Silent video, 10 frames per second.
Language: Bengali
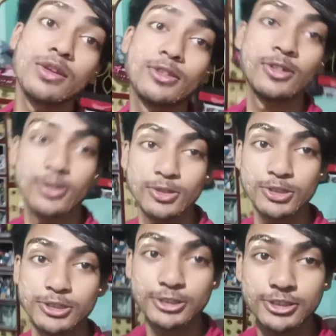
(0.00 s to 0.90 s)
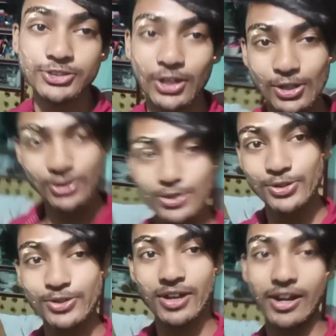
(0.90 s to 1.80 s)
তো চলো
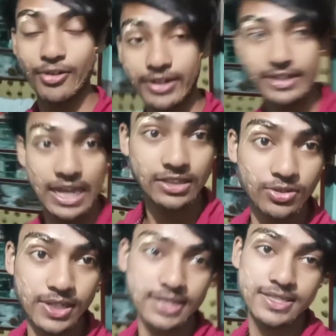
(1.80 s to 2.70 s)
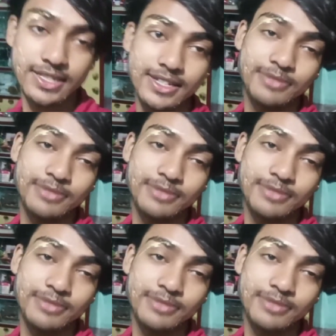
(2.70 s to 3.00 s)
আর অনেক রাত হয়ে গেছে